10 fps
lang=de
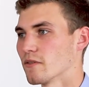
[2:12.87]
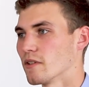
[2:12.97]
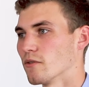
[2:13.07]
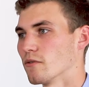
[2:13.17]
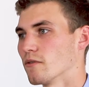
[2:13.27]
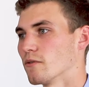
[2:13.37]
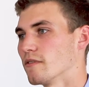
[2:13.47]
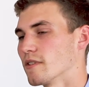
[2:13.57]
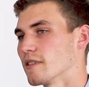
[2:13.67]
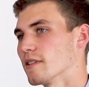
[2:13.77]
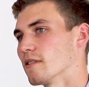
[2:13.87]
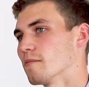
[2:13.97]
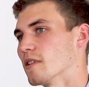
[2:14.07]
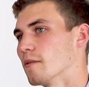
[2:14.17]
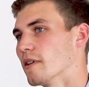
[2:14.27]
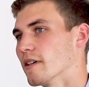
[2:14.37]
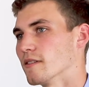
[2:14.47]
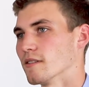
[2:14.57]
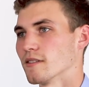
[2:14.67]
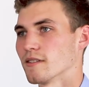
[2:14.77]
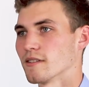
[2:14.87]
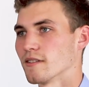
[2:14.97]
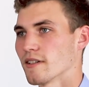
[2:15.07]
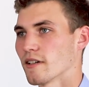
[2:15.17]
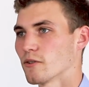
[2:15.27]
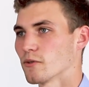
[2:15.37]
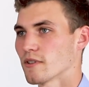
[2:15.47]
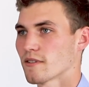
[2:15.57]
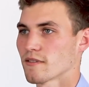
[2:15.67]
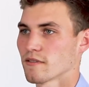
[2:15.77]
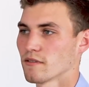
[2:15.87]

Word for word: zu den Universitätsmitarbeitern sind sehr kurz,